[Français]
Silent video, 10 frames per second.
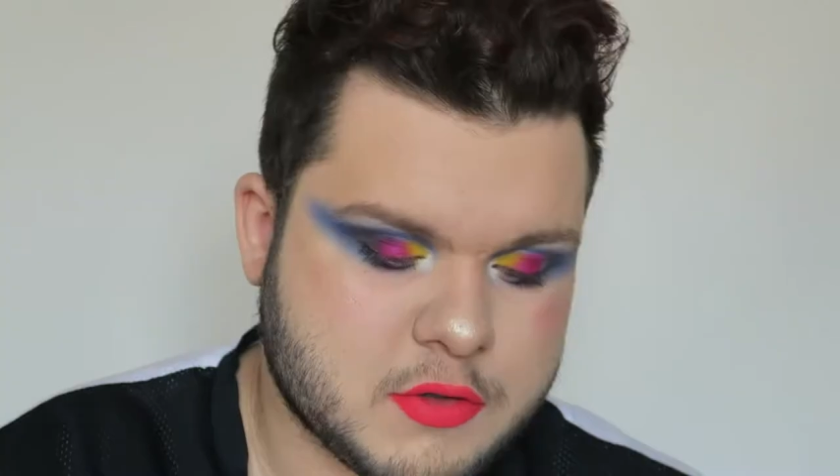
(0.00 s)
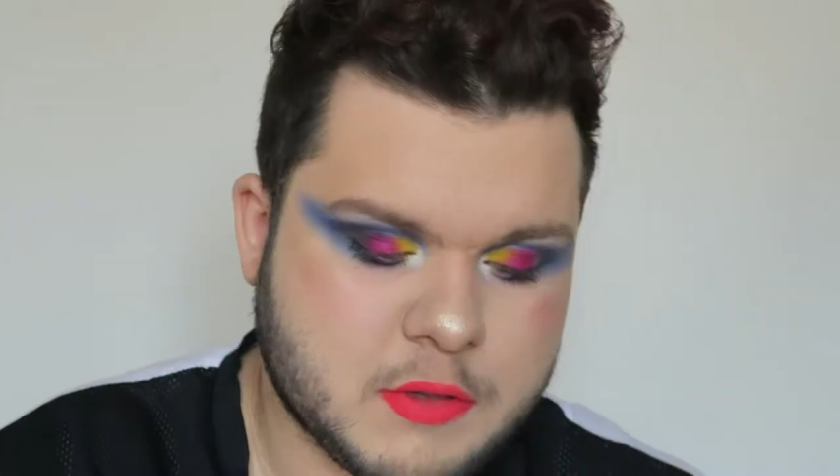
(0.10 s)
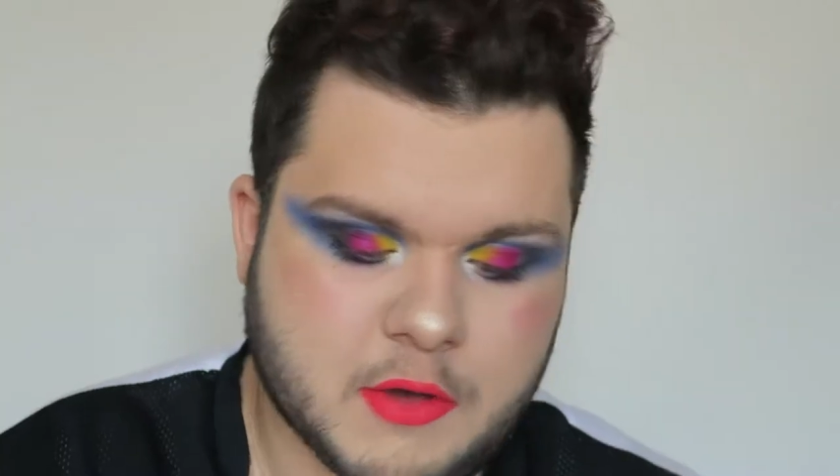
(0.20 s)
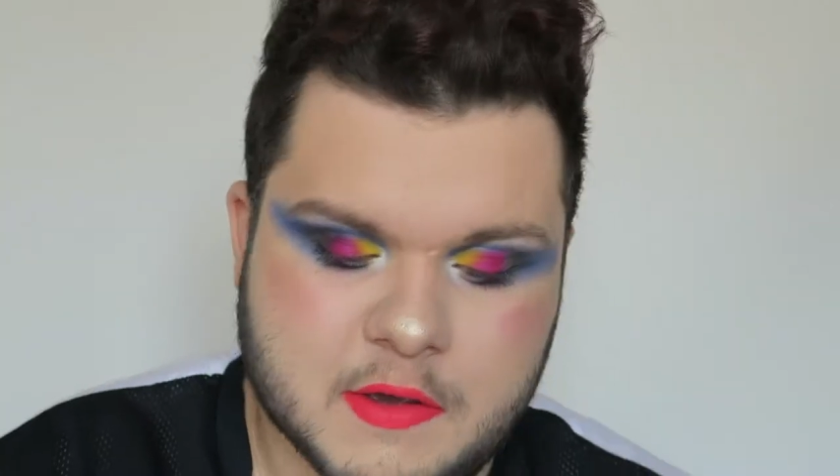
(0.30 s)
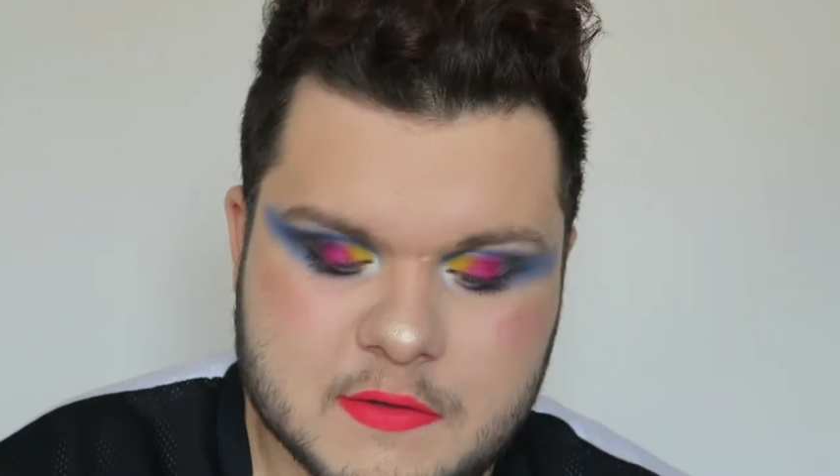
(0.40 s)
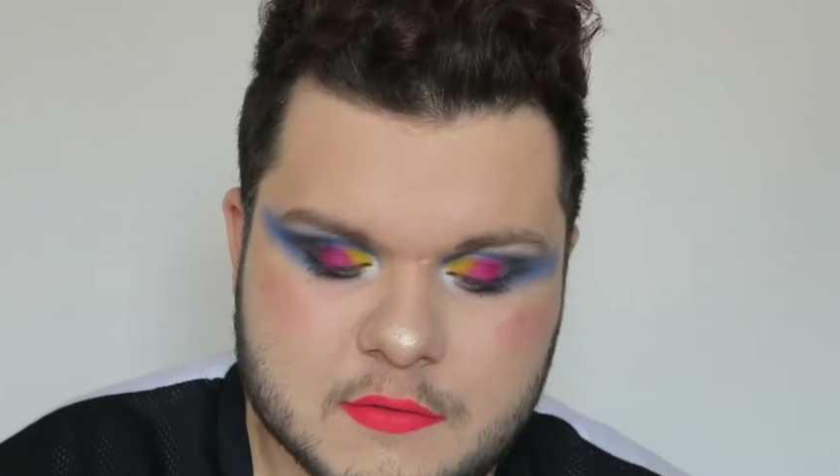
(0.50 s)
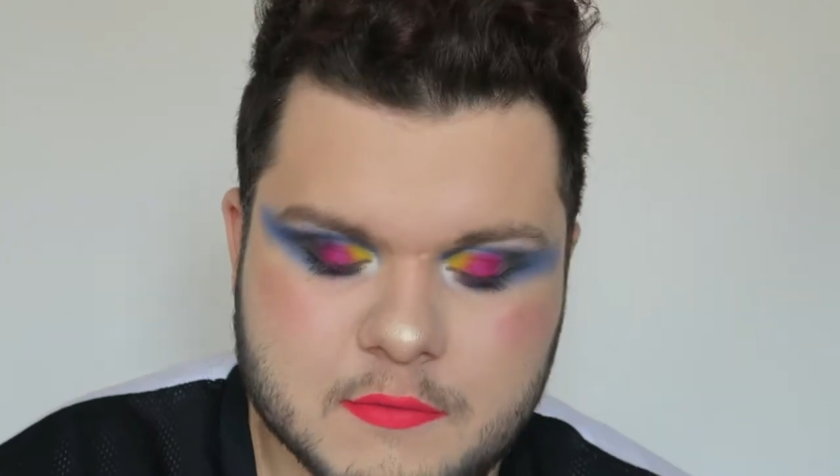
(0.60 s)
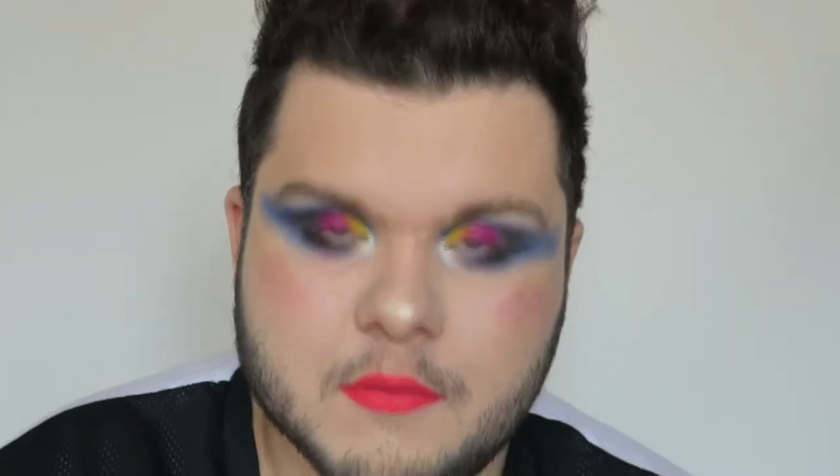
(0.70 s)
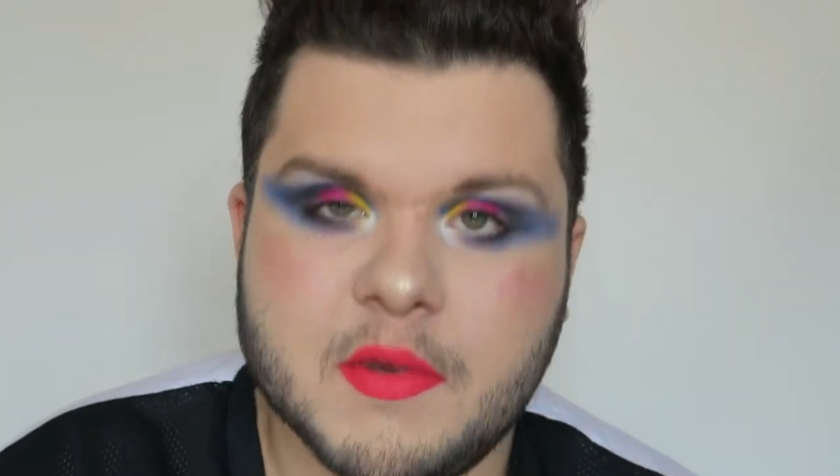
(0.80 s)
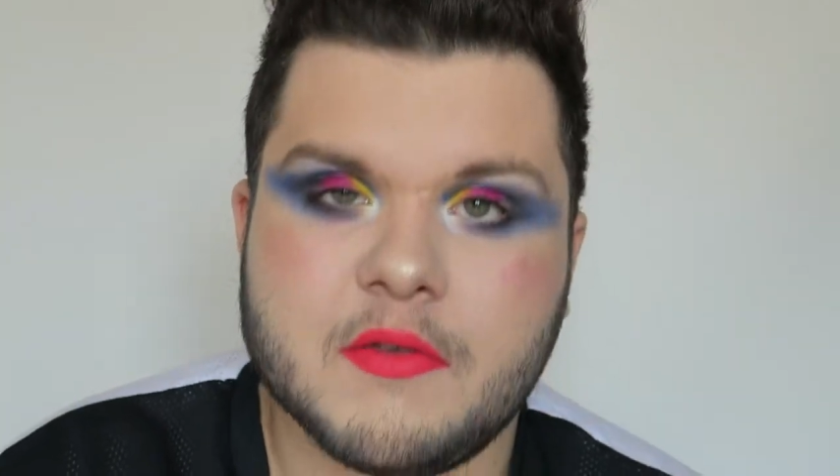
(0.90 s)
qu'il m'a resté
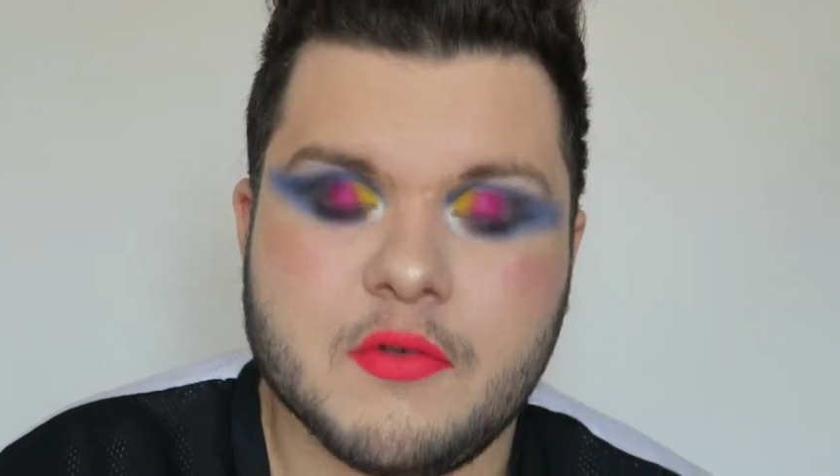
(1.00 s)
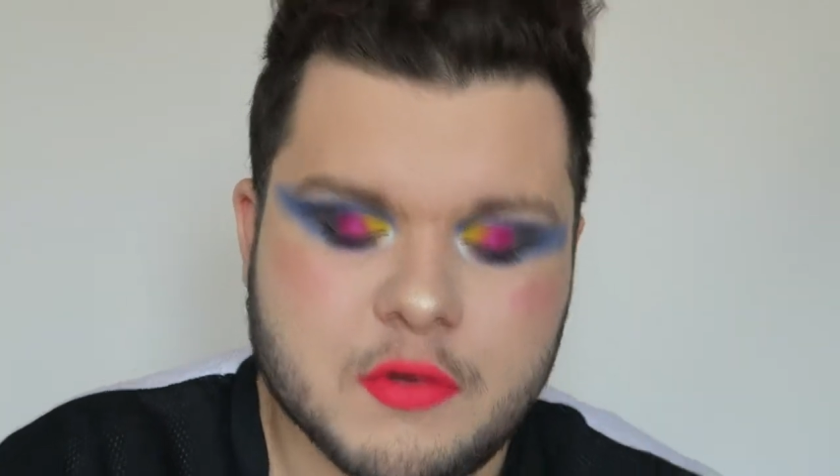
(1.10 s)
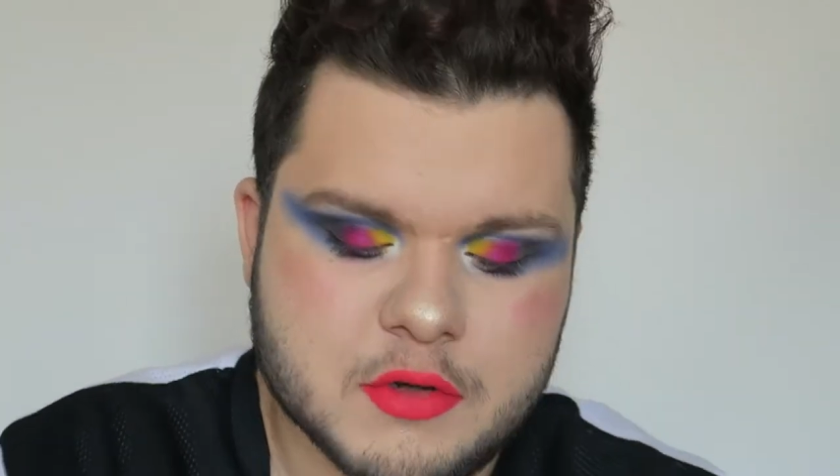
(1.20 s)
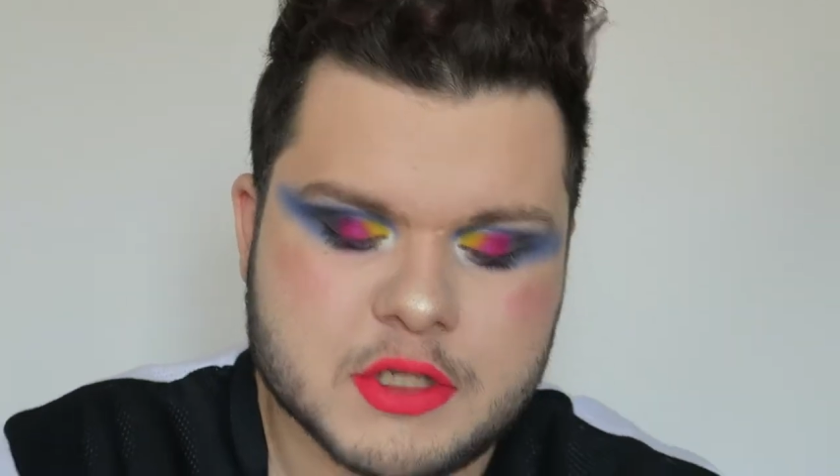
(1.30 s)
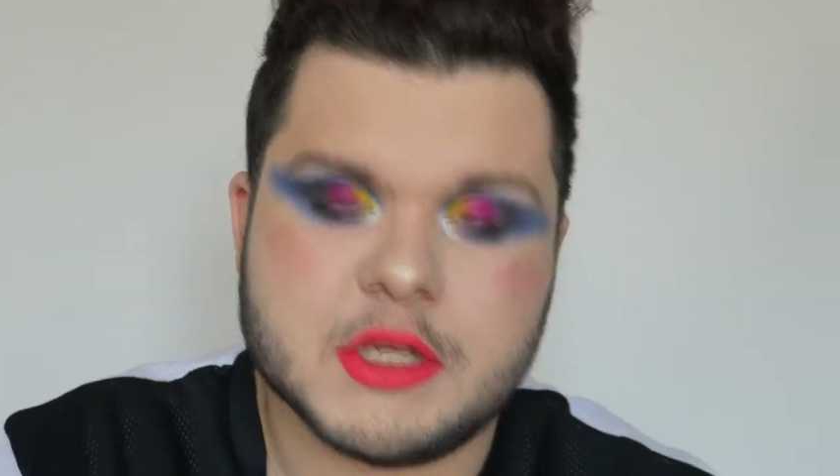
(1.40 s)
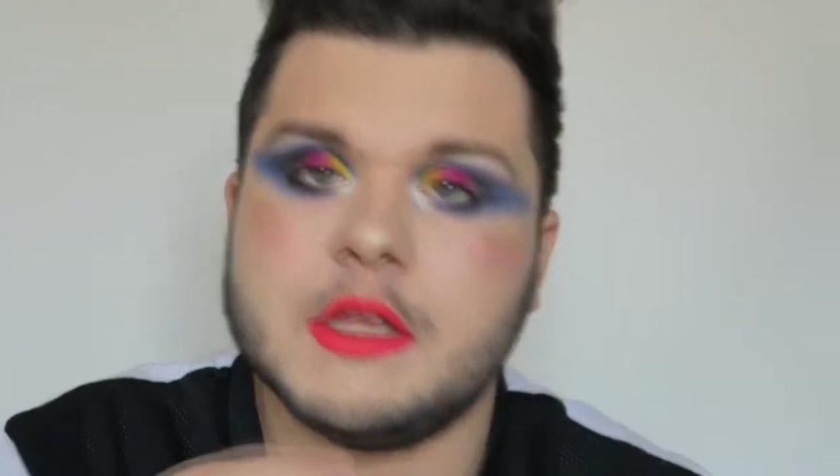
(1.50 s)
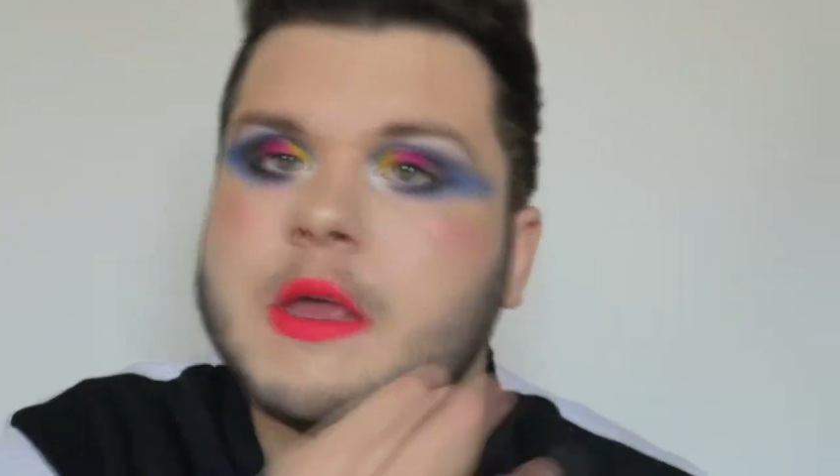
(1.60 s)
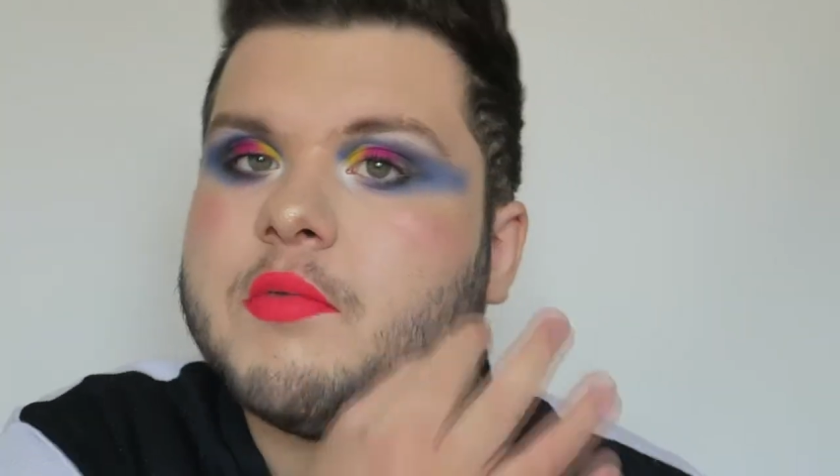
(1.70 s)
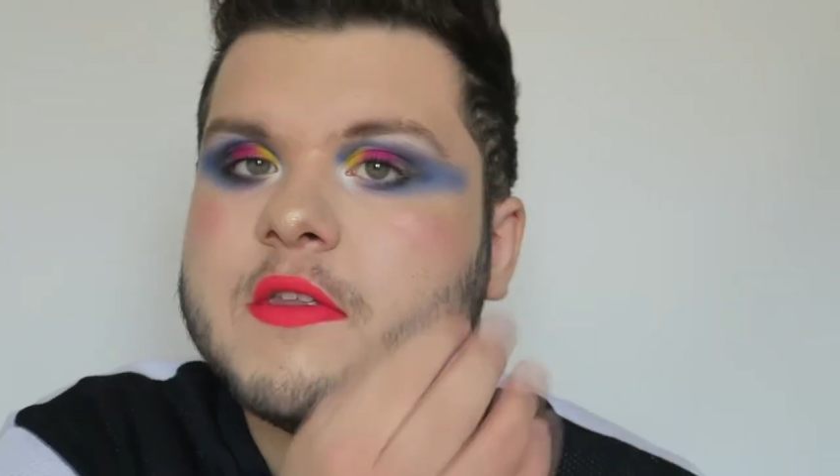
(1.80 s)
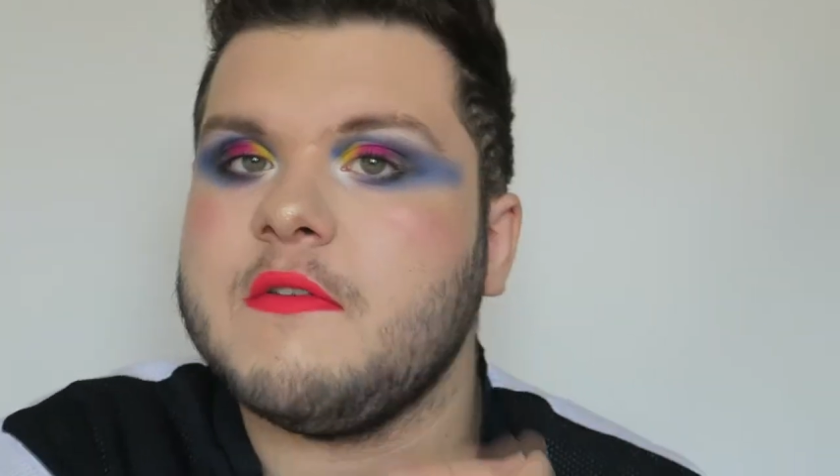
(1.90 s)
sur mon pinceau J'ai
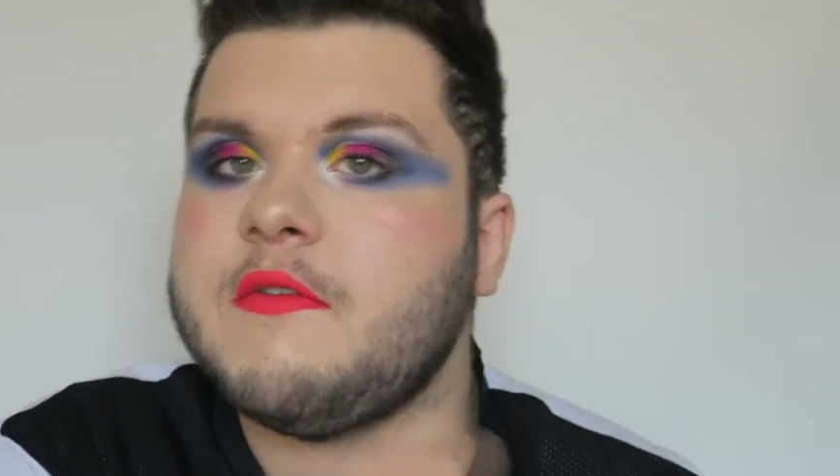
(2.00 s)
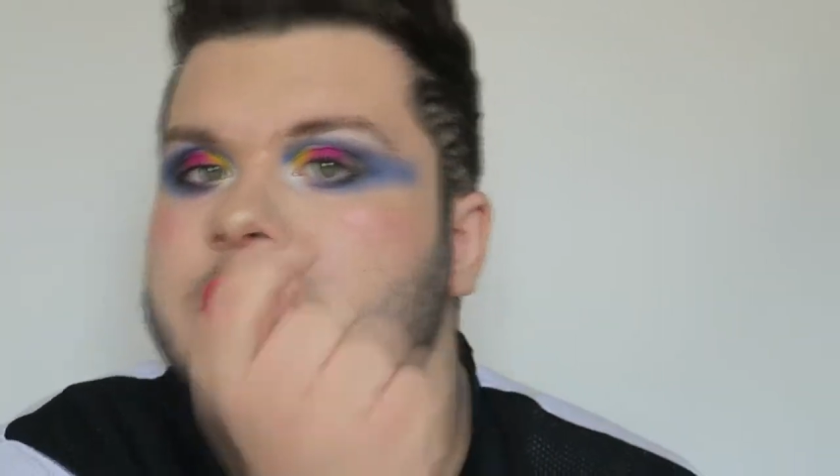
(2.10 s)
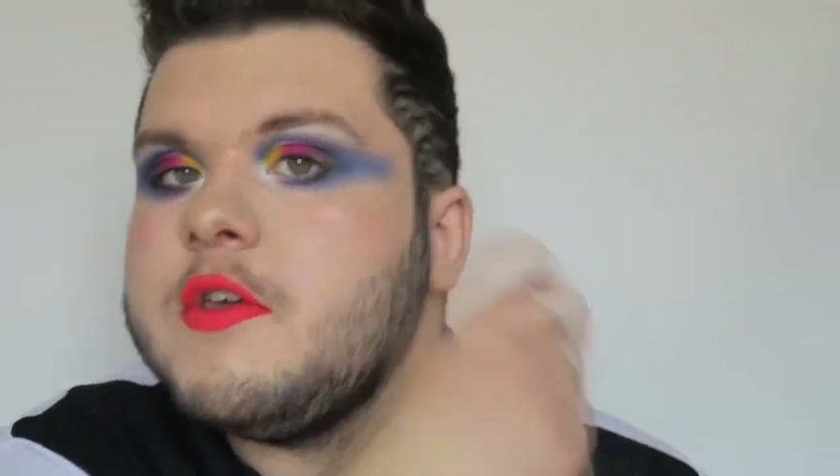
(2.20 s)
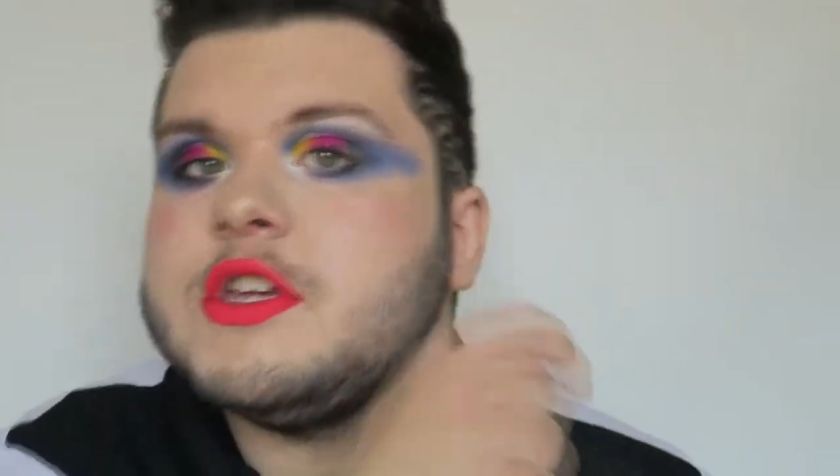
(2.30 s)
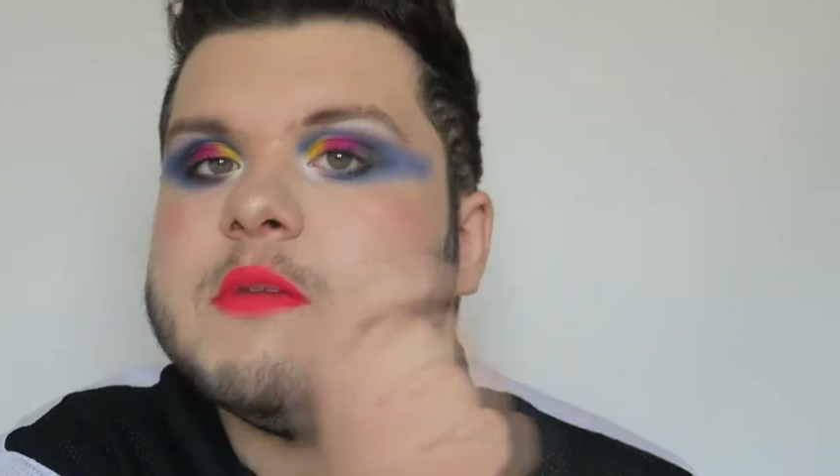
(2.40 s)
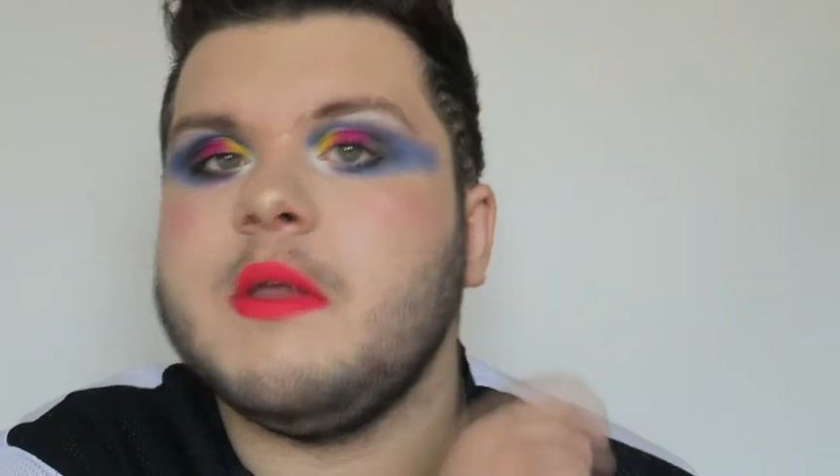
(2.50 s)
tapoté vite fait j'ai